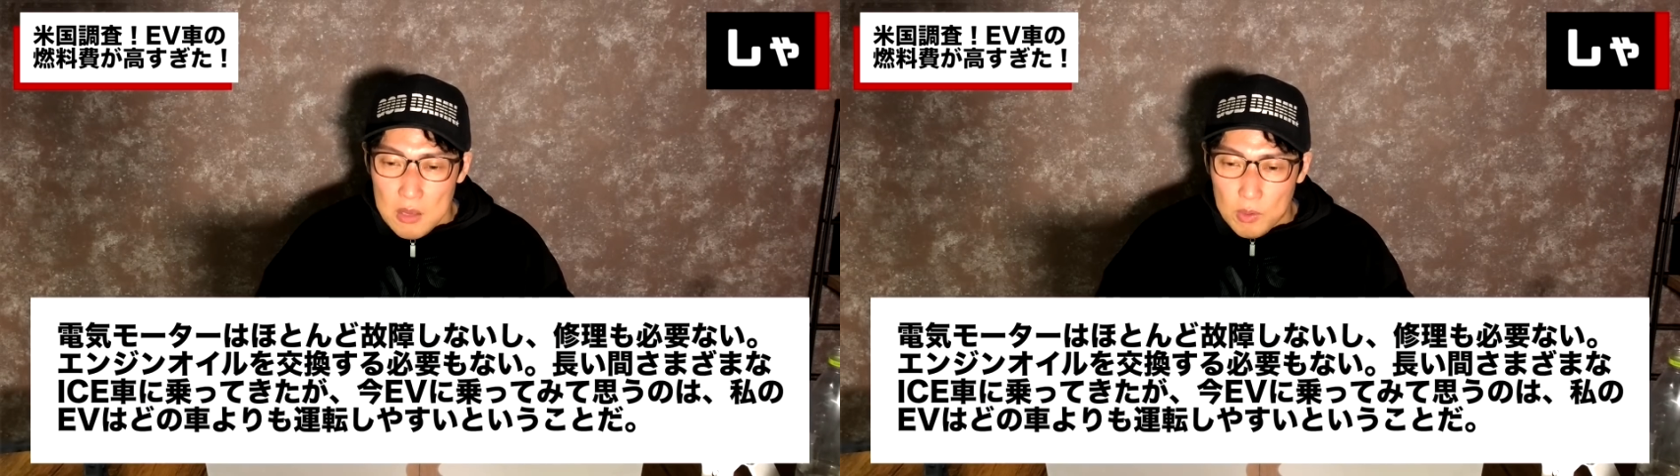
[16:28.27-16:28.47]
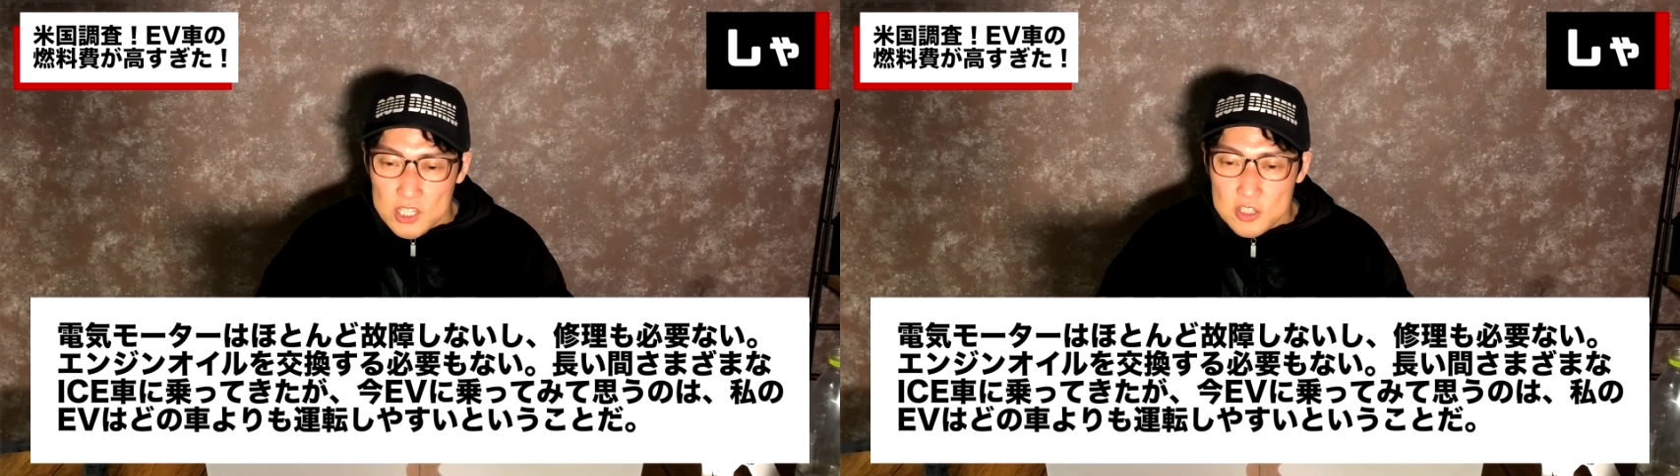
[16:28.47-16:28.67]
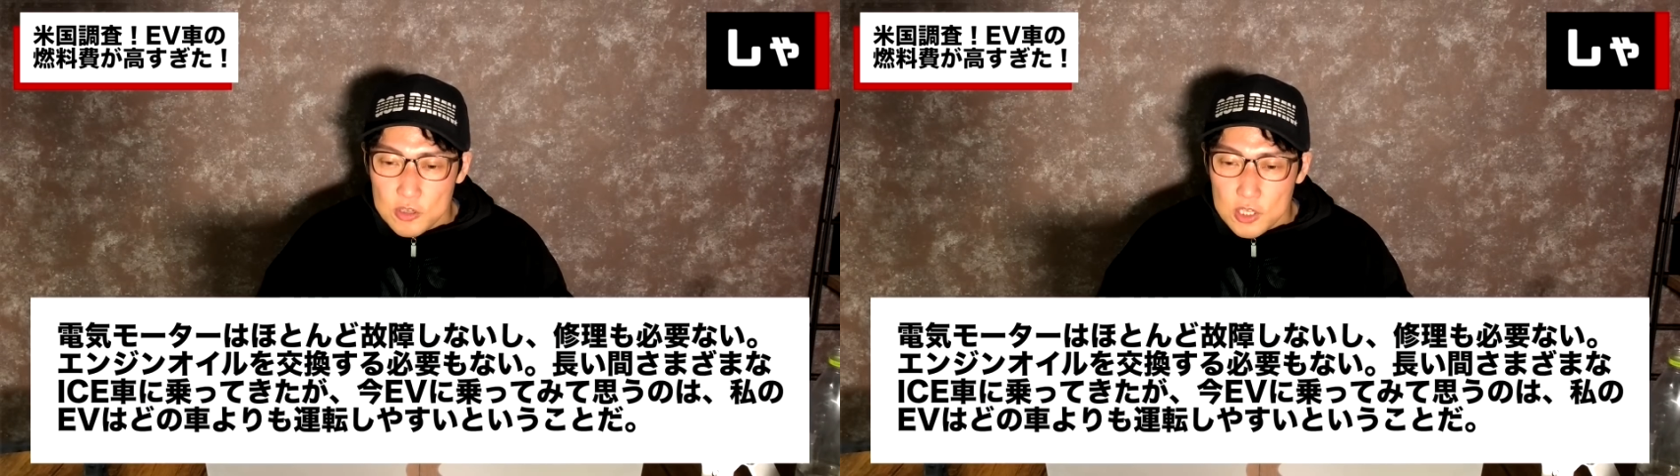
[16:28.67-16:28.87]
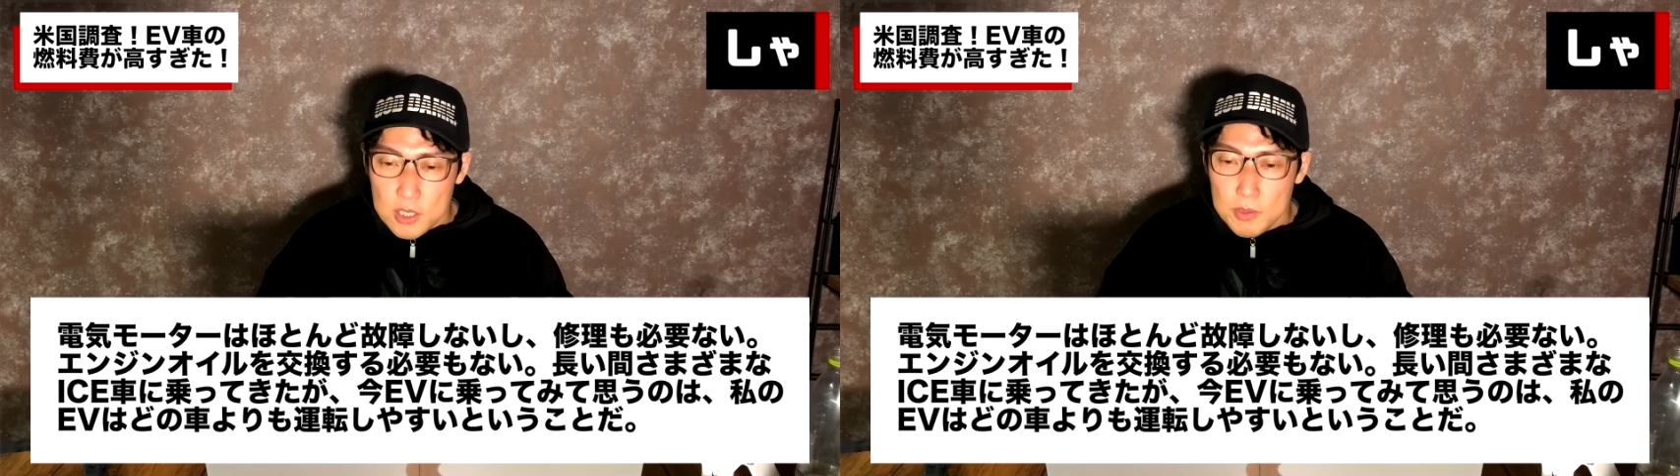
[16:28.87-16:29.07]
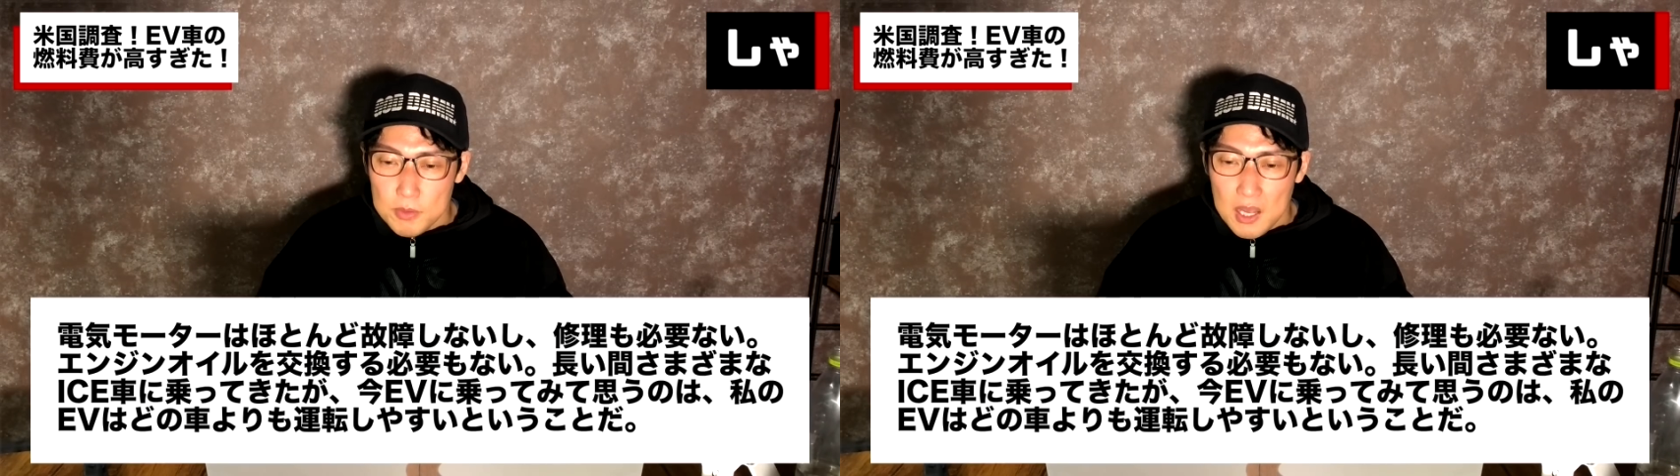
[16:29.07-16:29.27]
私の
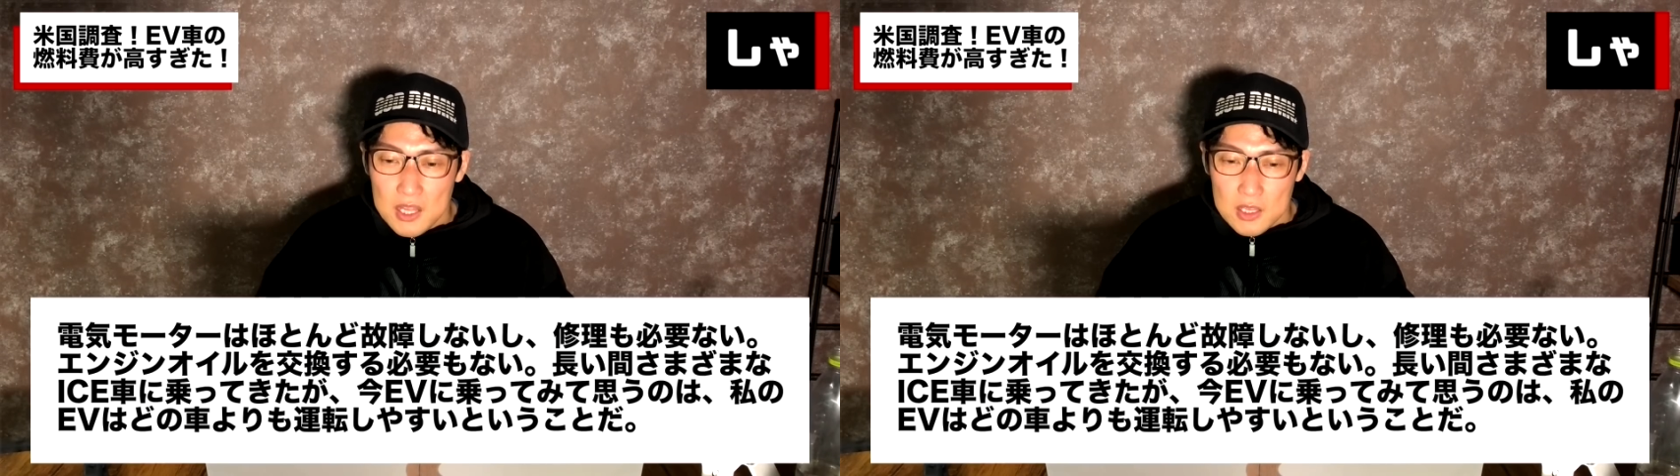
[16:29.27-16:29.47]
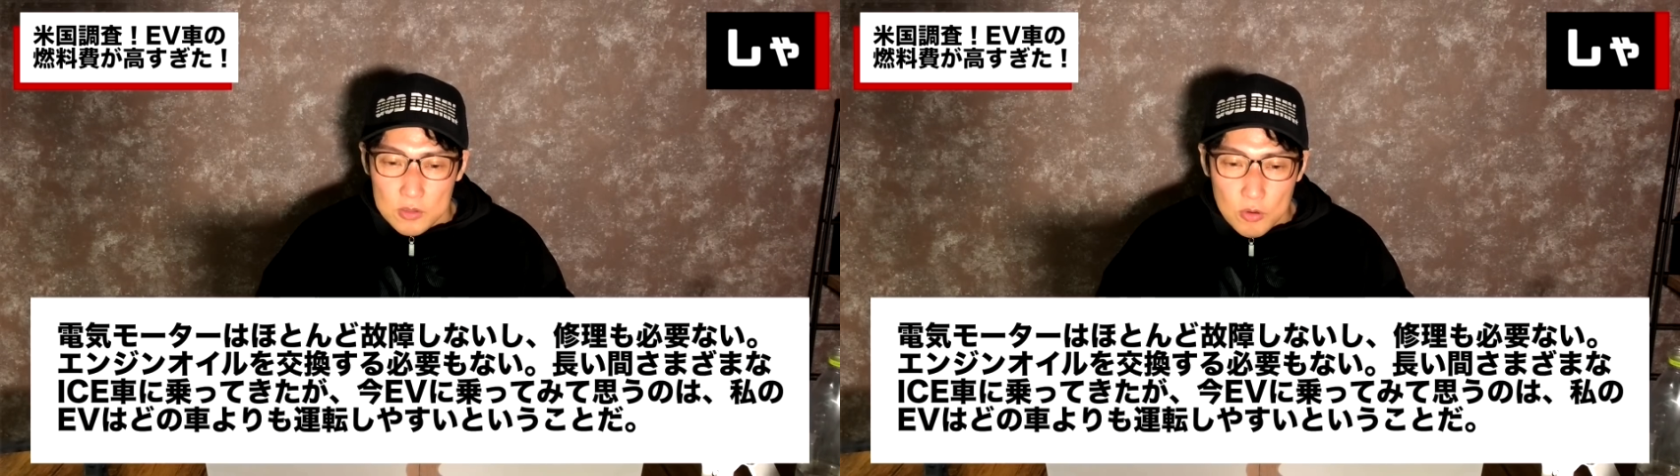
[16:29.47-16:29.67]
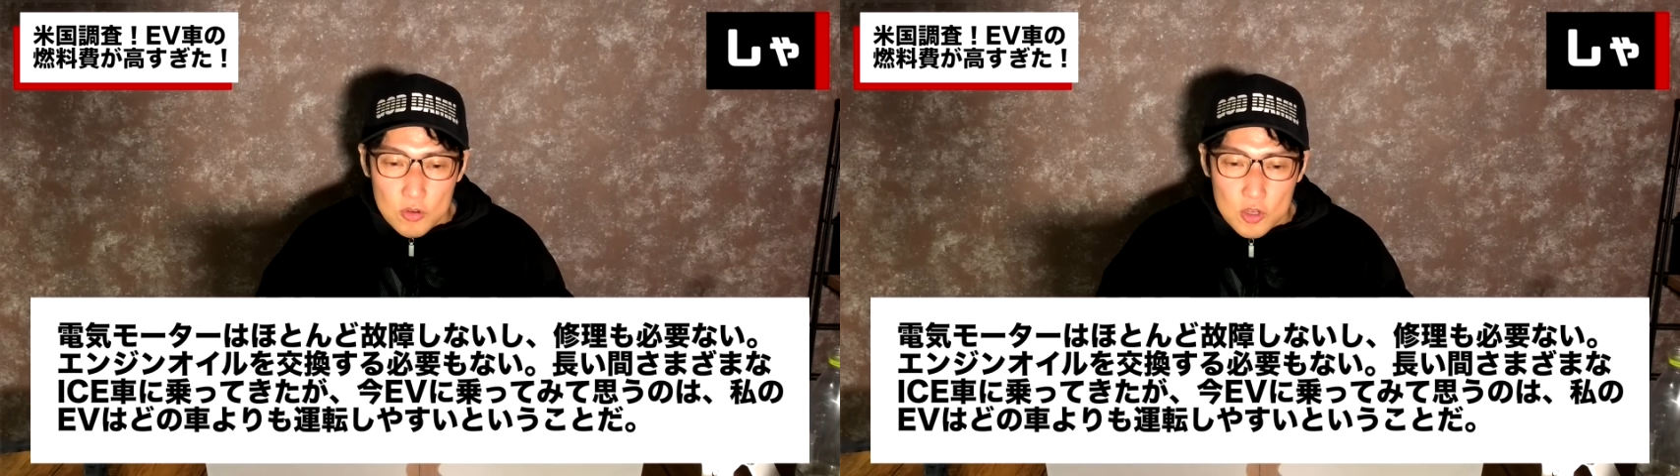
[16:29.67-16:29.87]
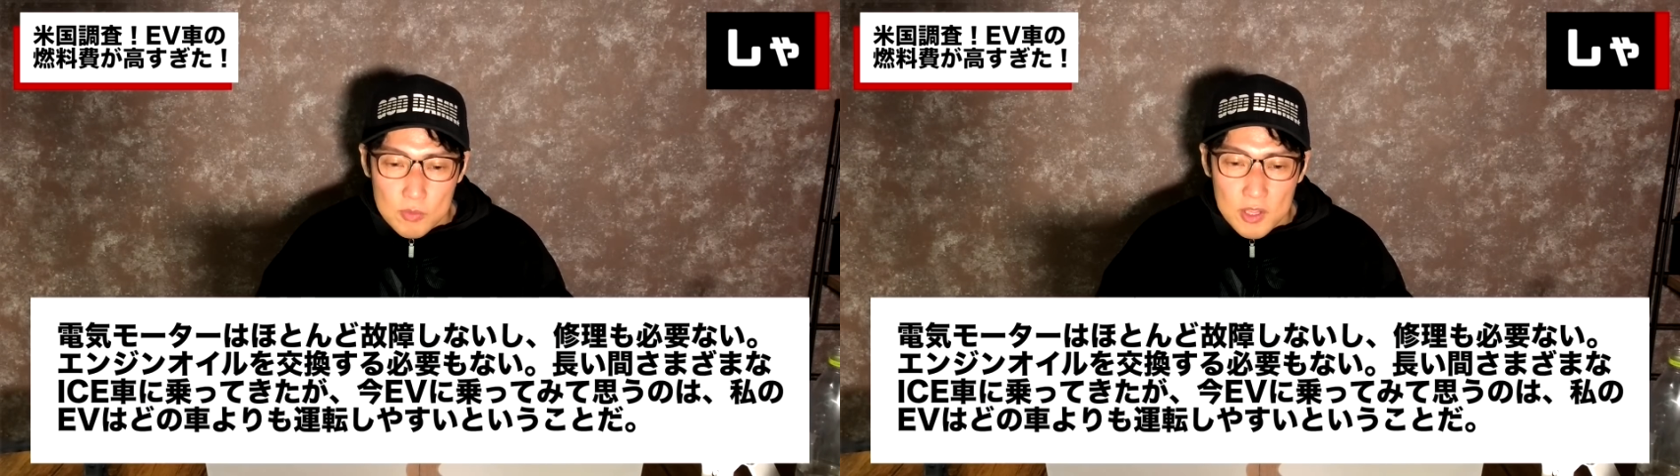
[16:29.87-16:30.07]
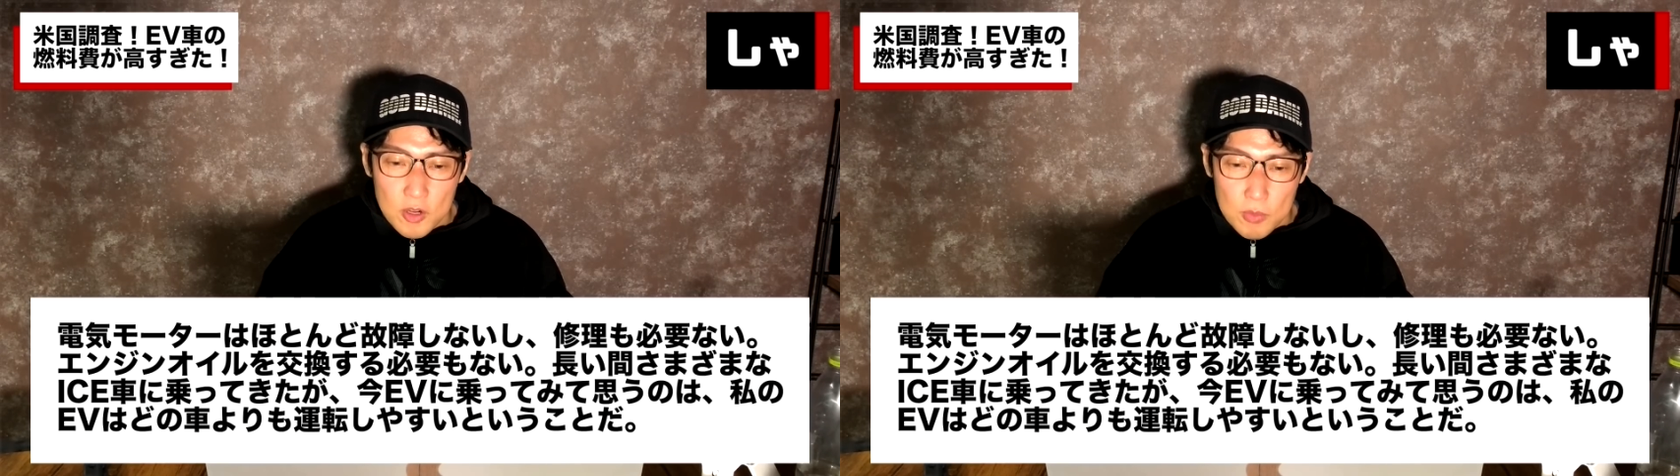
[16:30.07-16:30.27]
EV はどの
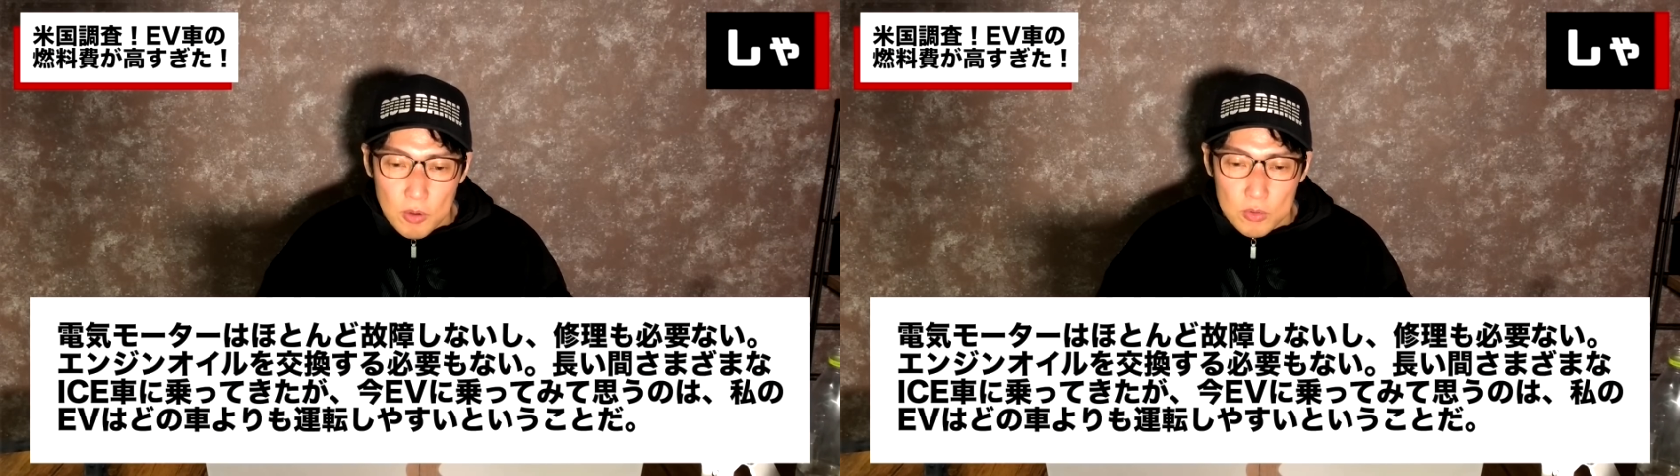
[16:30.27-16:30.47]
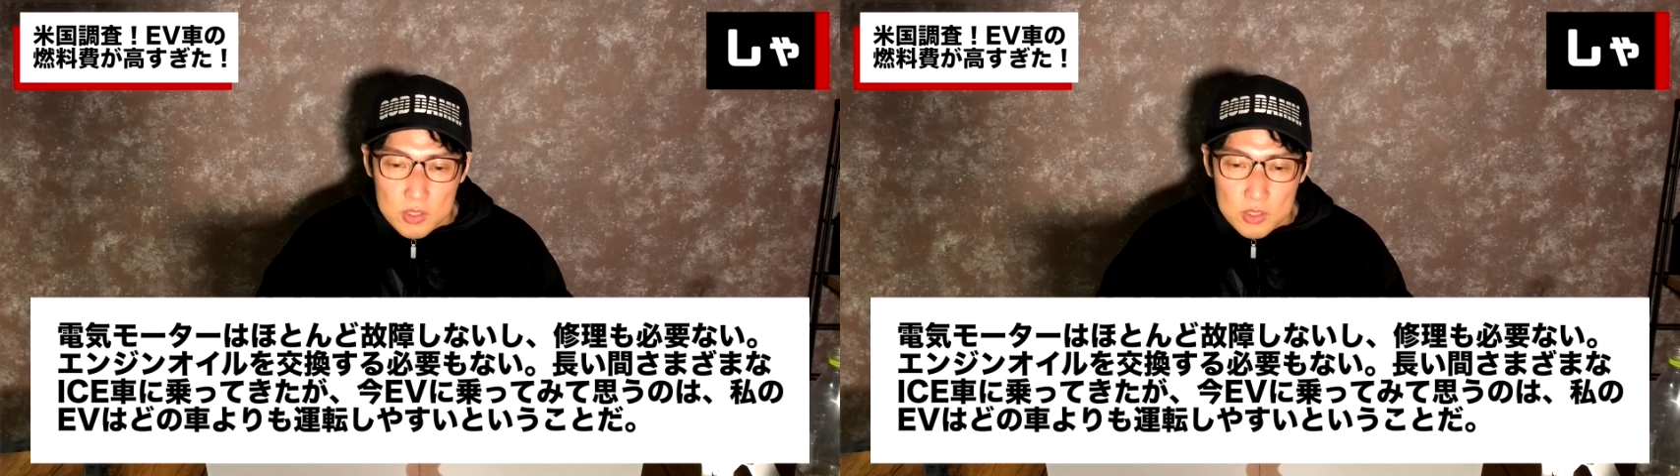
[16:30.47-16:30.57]
車よりも運